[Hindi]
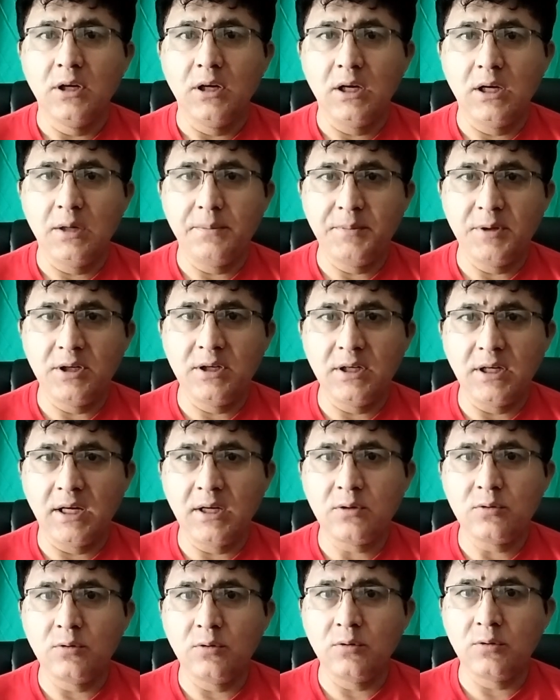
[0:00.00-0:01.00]

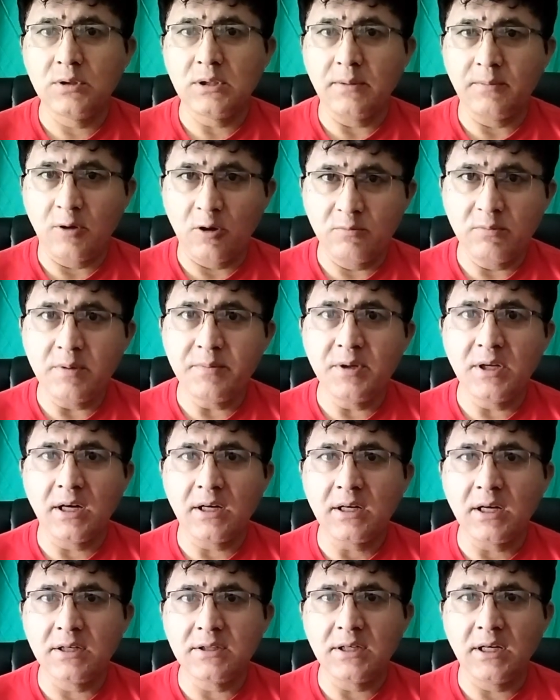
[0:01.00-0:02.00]
पीटीआई को दबाव में भी
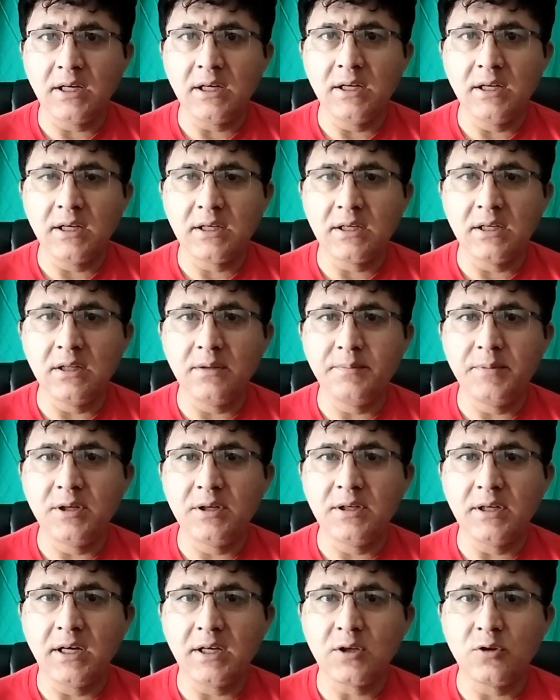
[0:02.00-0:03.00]
रखा जाए लेकिन
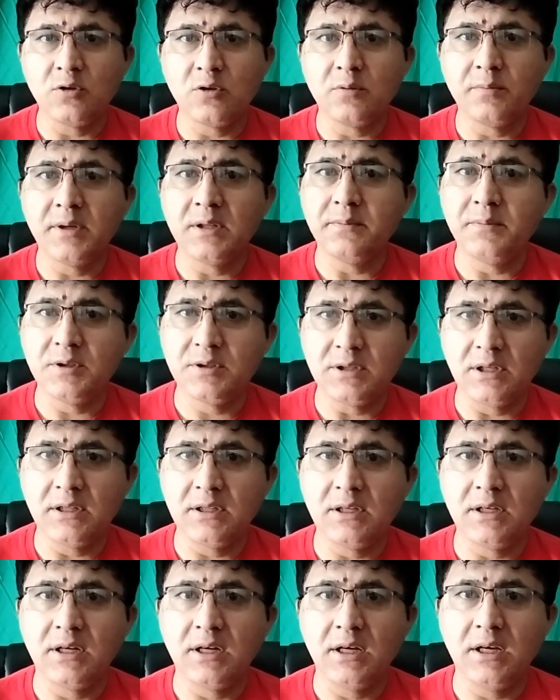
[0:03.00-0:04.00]
पीटीआई की हुकूमत भी
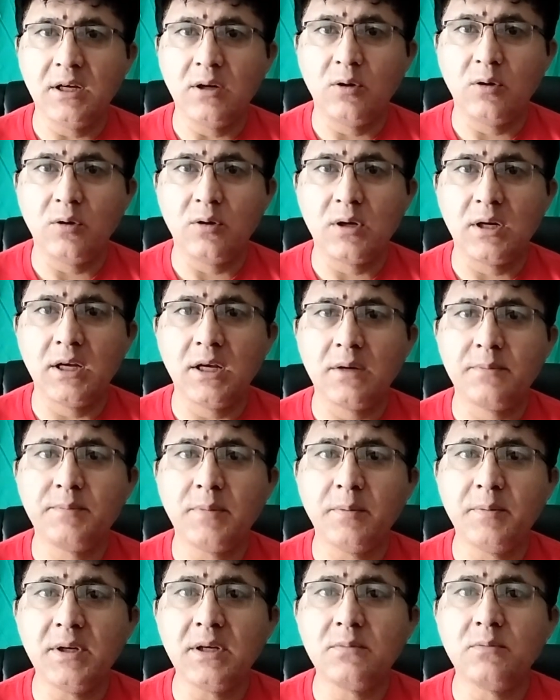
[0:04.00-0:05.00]
चलती रहे और एक
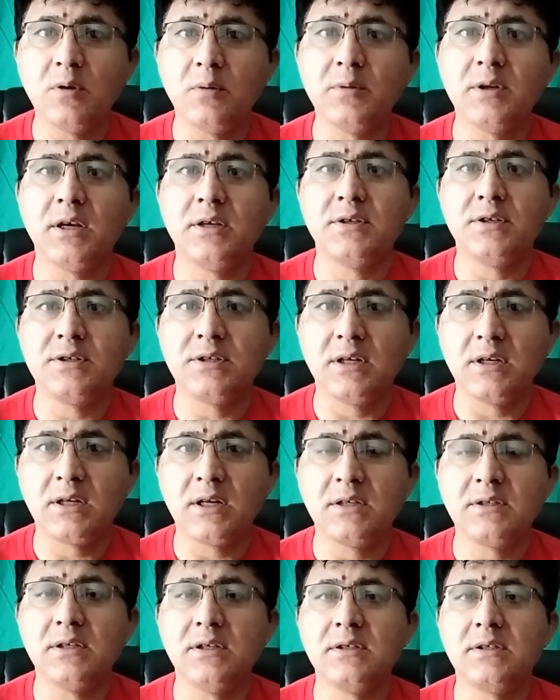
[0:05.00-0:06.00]
पब्लिक मोबलाइजेशन
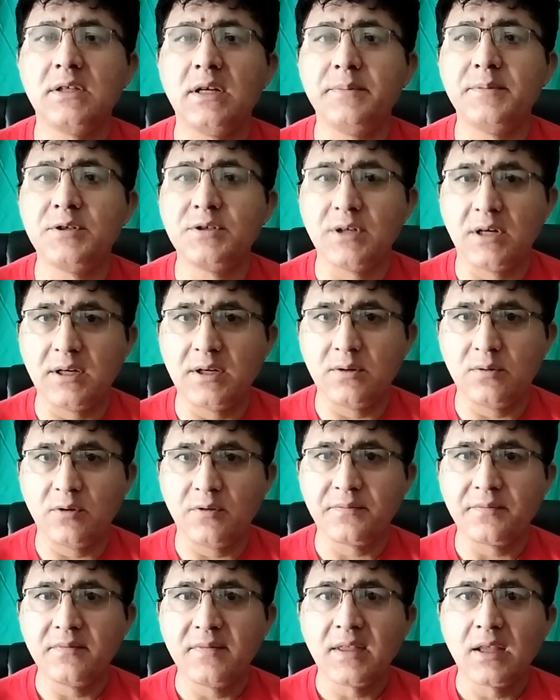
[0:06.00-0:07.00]
का सिलसिला भी जारी हो
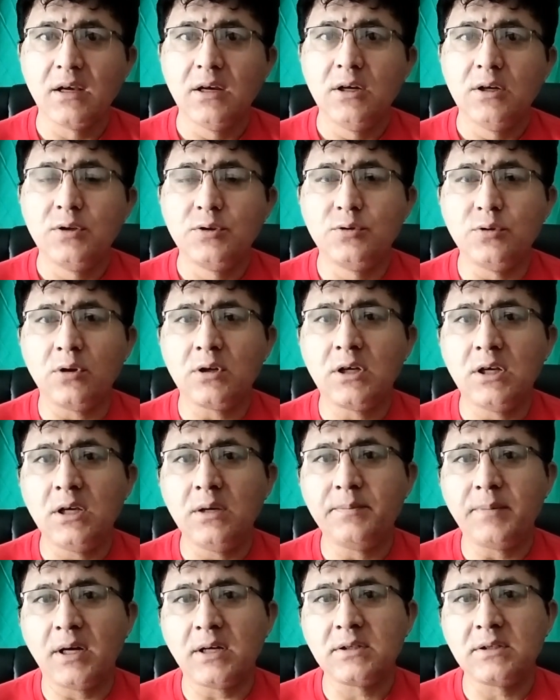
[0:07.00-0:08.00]
जो कि
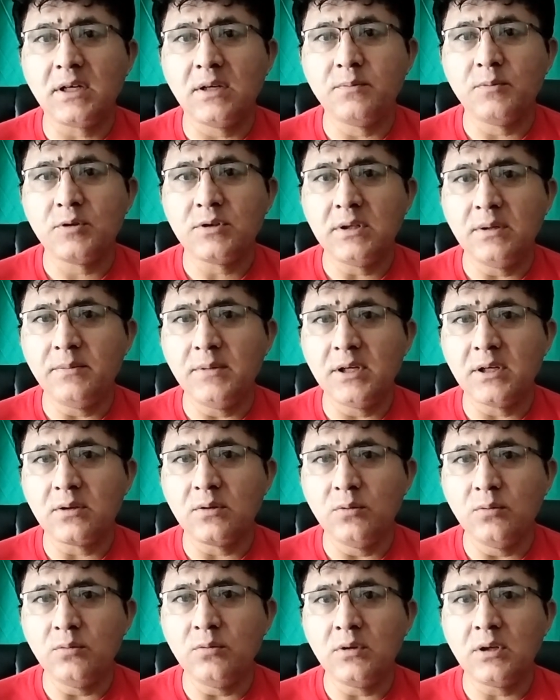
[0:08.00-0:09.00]
पाकिस्तान मुस्लिम लीग
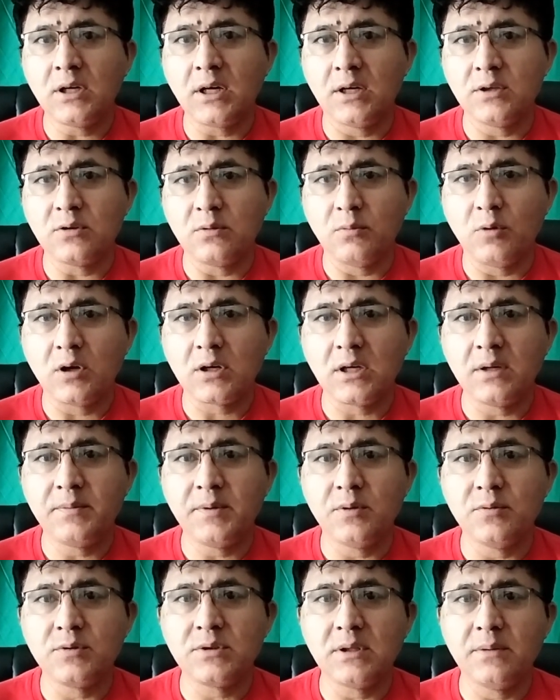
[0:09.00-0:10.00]
नून का जो मौक़
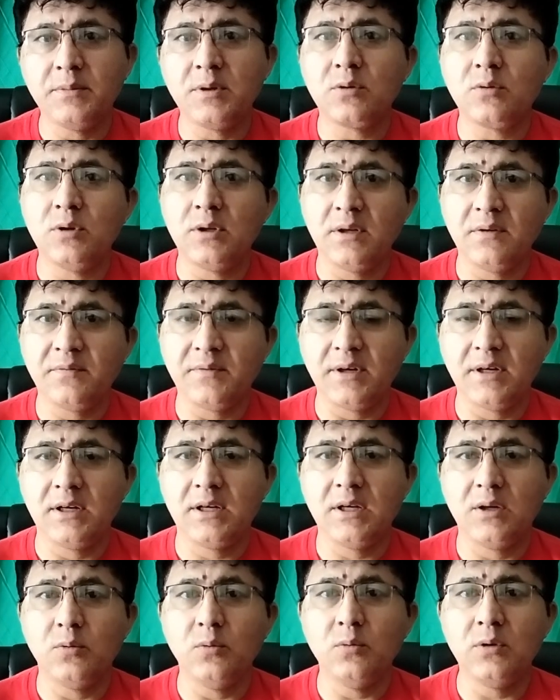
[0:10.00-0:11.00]
है उससे बिल्कुल
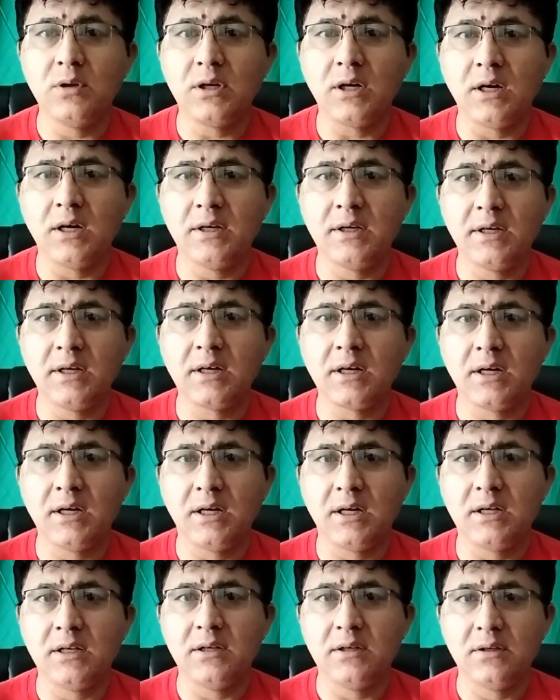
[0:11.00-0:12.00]
डिफरेंट है उनका ये
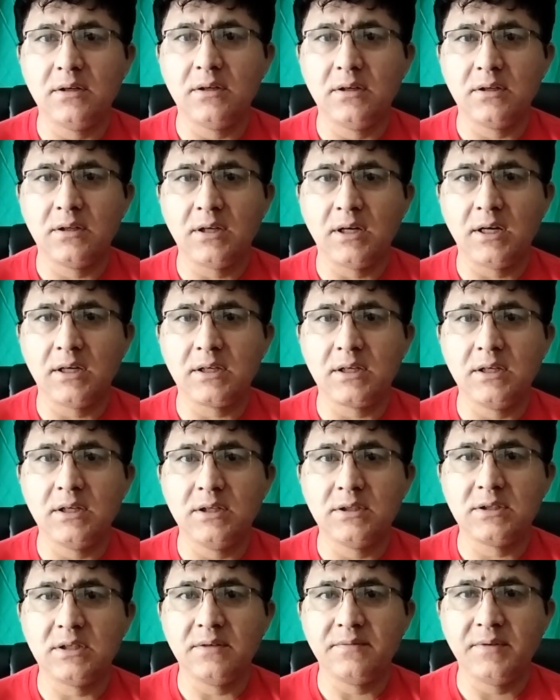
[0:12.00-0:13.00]
ख्याल था कि
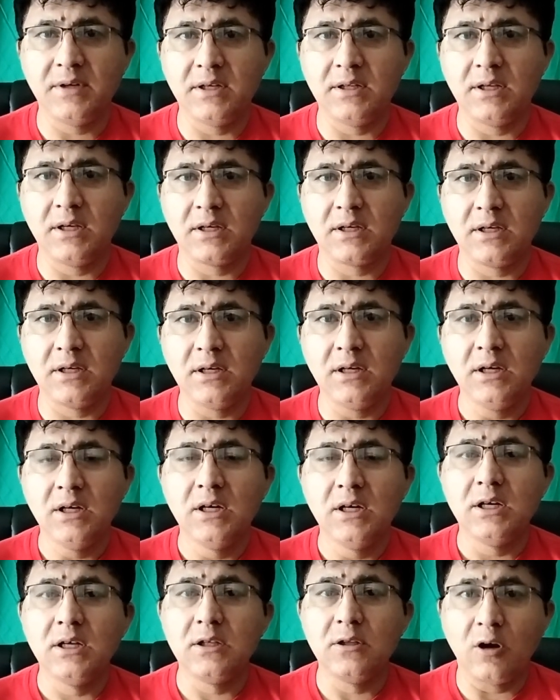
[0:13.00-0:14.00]
इस्तीफ़े दे के
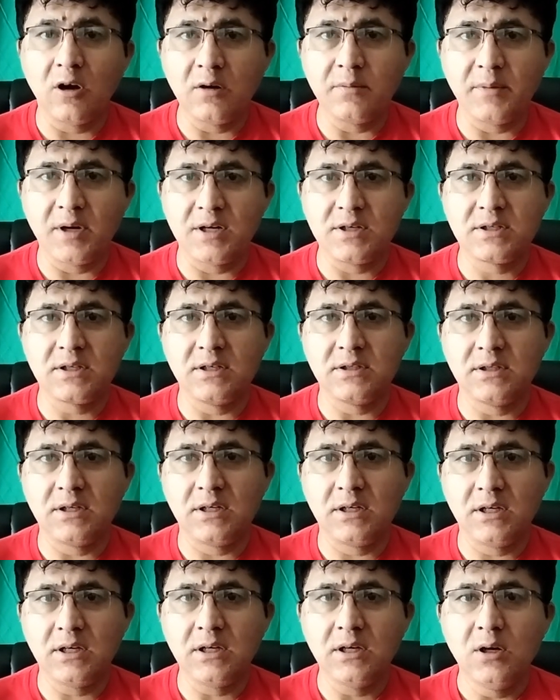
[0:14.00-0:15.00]
लॉन्ग मार्च के
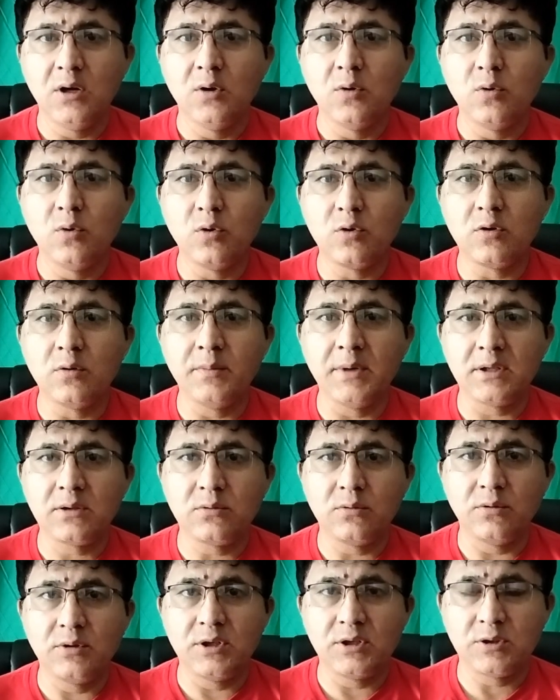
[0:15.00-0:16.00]
ज़रिए हुकूमत
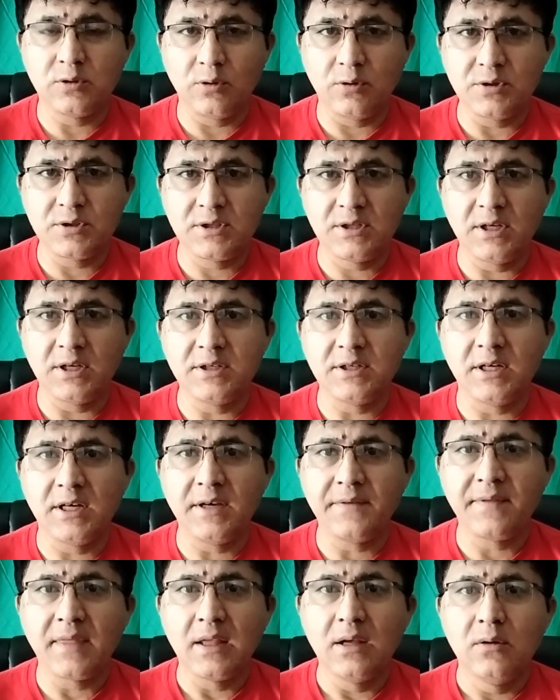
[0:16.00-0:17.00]
को डिसलॉज किया
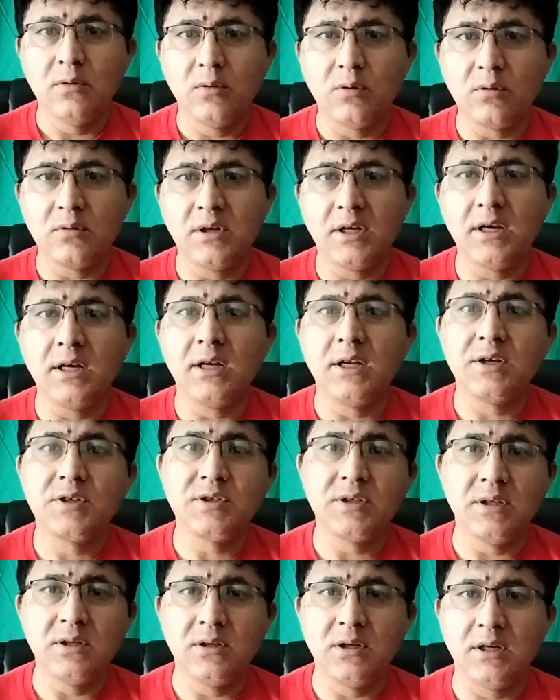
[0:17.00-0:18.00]
जाए और नए
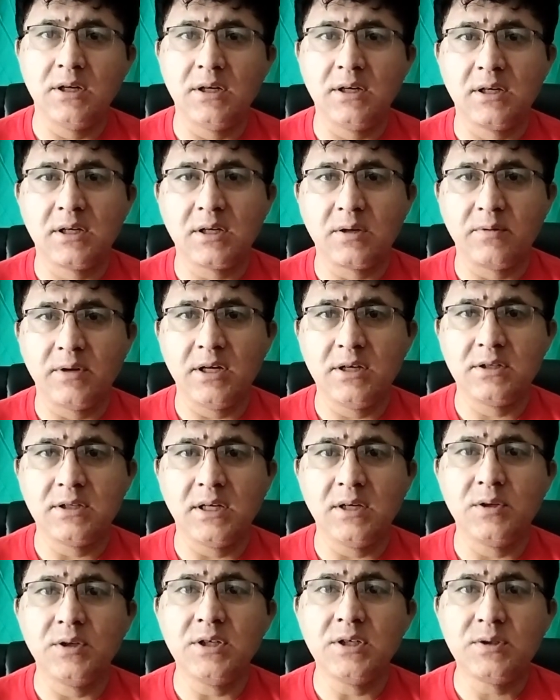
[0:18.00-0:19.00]
इलेक्शन करवाए
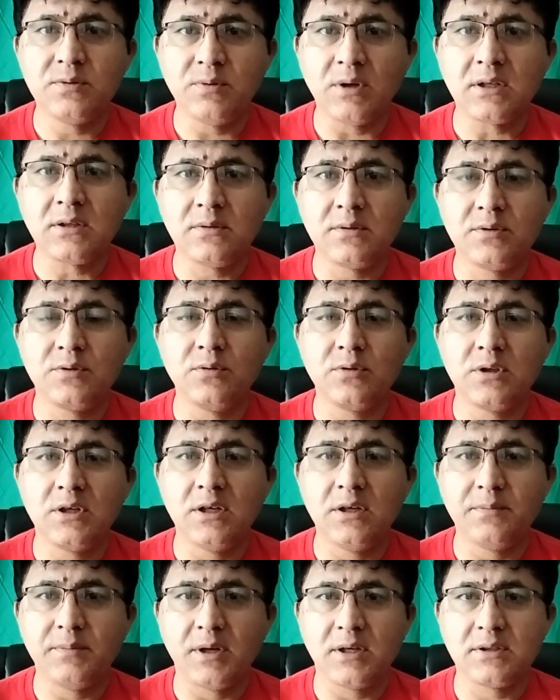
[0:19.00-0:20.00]
जाए इस वक्त
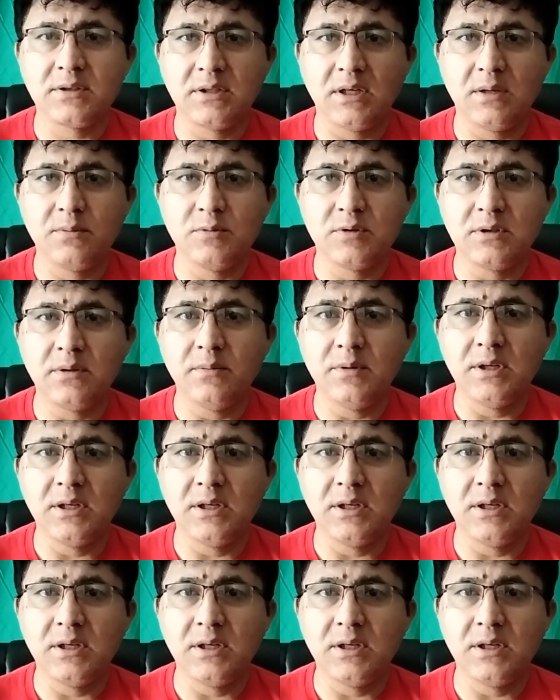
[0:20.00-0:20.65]
क्योंकि पाकिस्तान मुस्लिम